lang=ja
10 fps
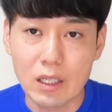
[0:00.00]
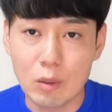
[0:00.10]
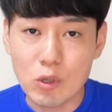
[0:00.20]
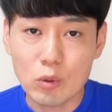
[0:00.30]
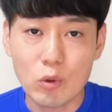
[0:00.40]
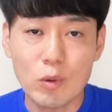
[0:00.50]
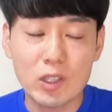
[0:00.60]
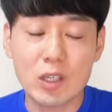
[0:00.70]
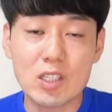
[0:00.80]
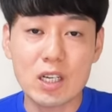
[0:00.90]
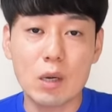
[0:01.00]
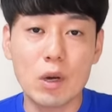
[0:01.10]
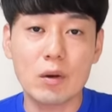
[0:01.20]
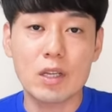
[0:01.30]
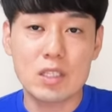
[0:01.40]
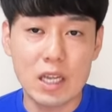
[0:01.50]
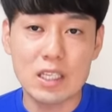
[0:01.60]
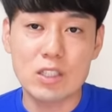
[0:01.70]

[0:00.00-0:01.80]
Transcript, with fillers: でもしフォーマットが違う場合はですね、